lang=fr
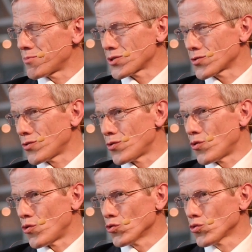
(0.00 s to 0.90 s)
parce
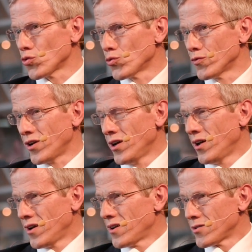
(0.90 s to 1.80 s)
qu'on retrouve
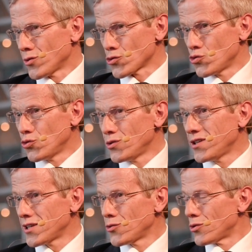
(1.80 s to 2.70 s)
dans une
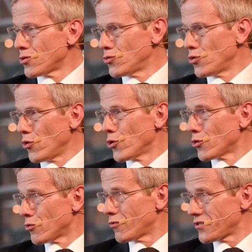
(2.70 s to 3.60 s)
unité de, lieux
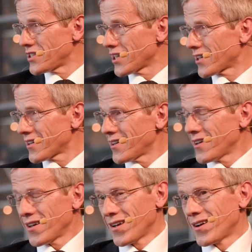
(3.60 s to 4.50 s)
lieu physique
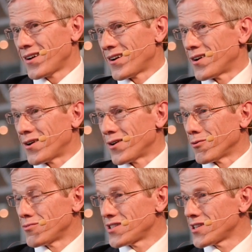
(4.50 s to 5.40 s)

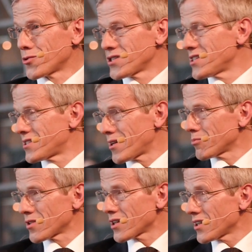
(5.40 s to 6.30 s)
des
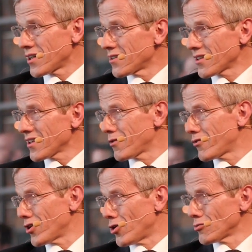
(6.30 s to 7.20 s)
écosystèmes très,
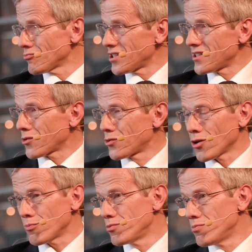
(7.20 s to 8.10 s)
différents, des
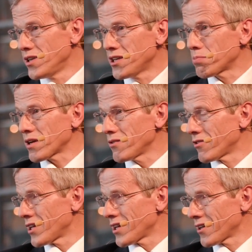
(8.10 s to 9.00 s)
acteurs publics,
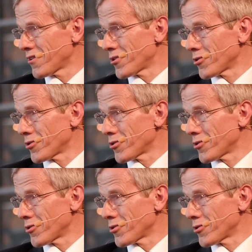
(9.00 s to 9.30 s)
privés,